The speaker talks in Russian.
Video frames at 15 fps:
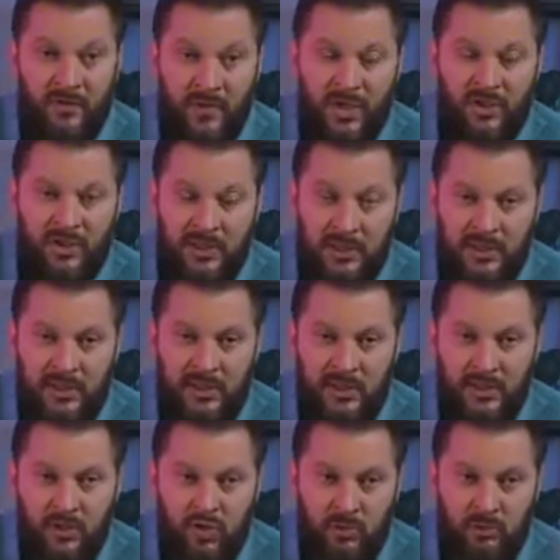а ваша
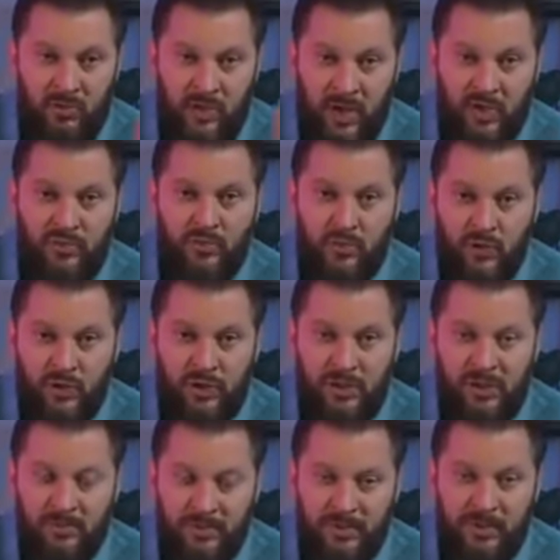ценность, чтобы ваш
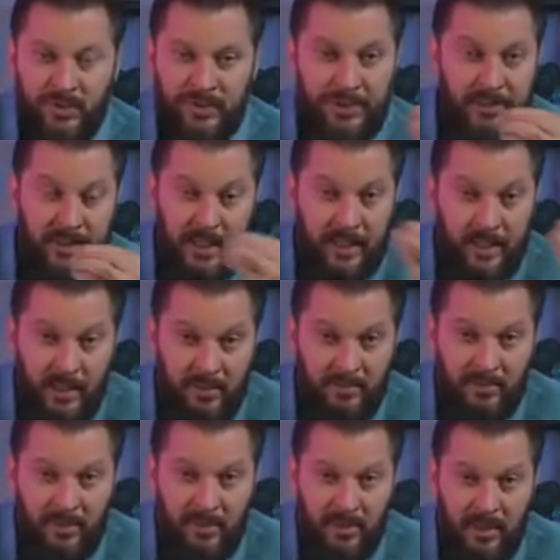мужчина был не
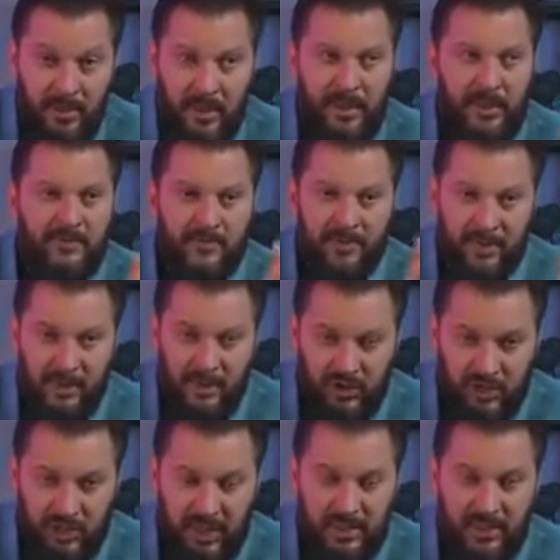таким, вы
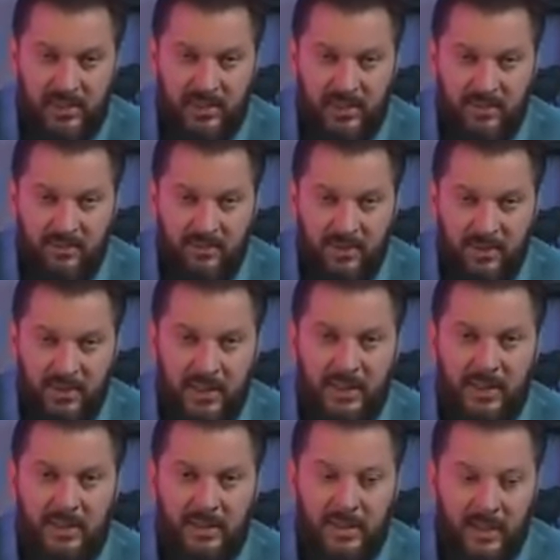продолжаете с ним быть.
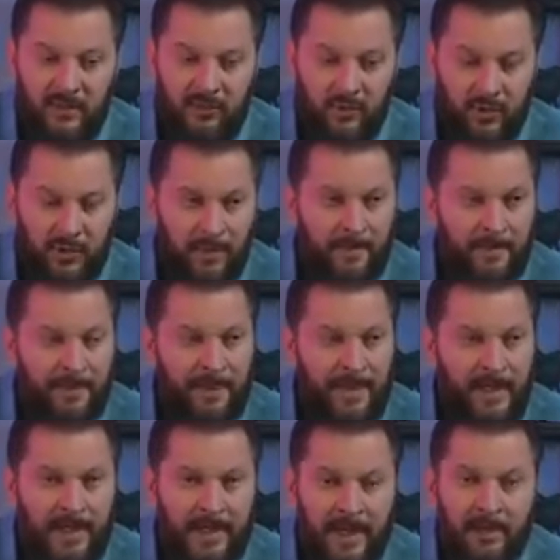Так вот,
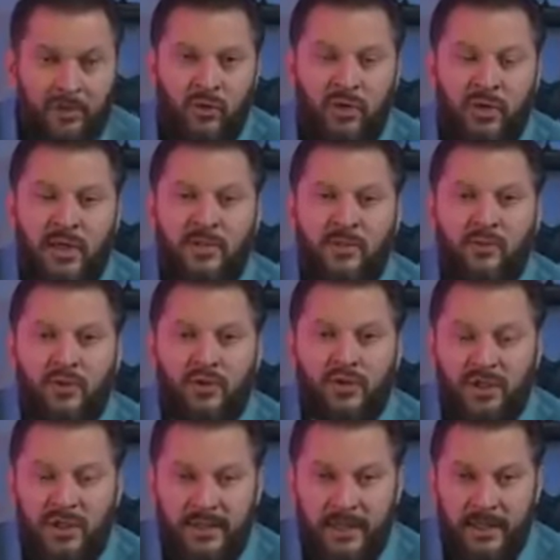как только
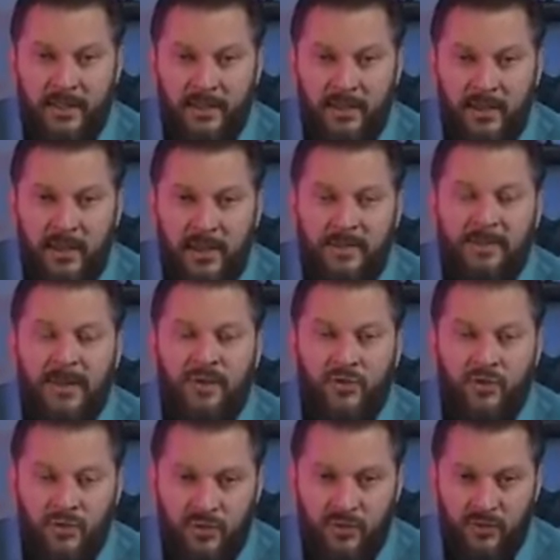мужчина
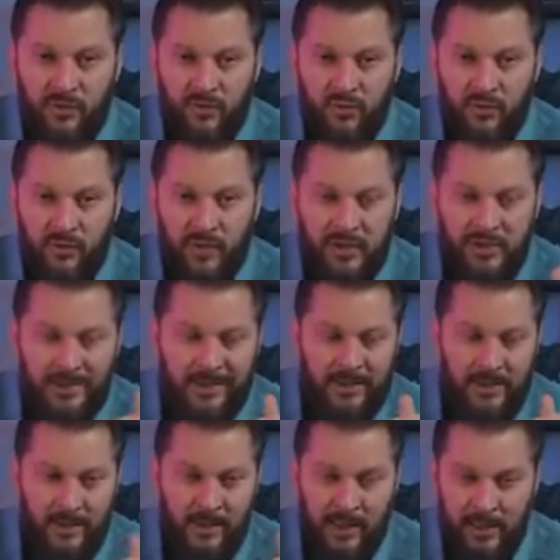почувствует, что у вас
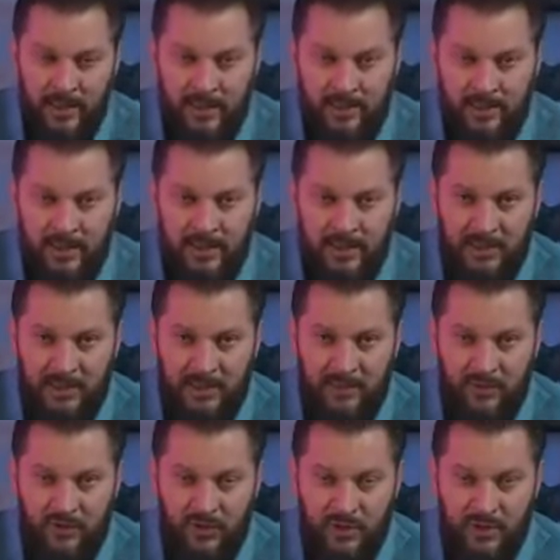нет никаких ценностей
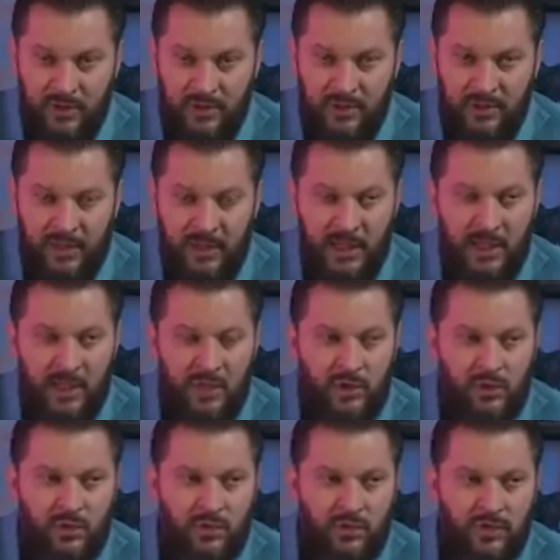в жизни,
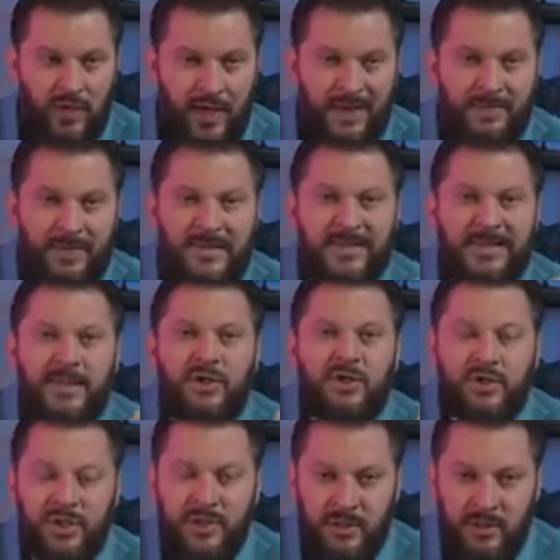что вы
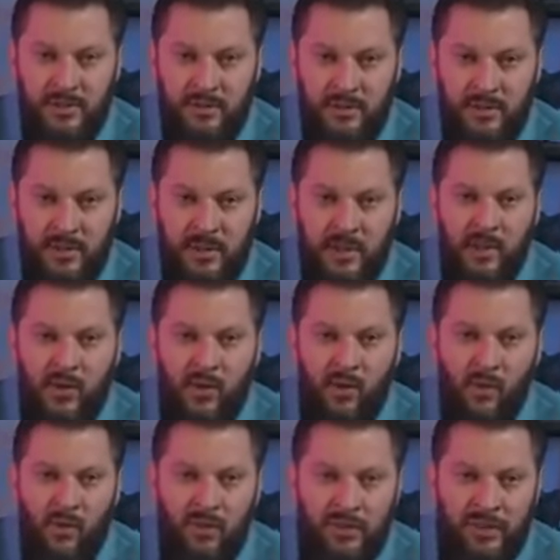обезличены,
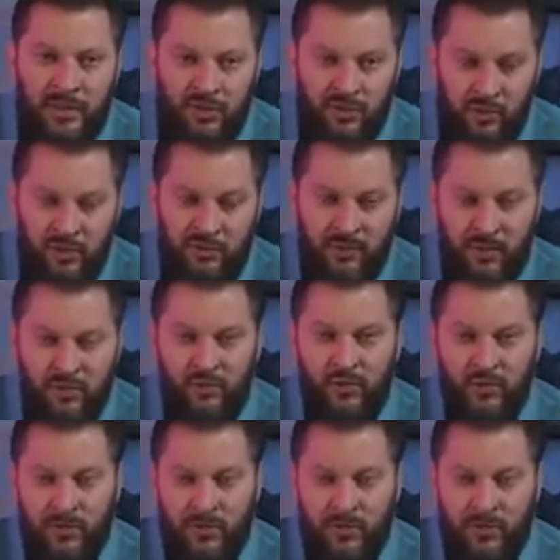он начнет вашу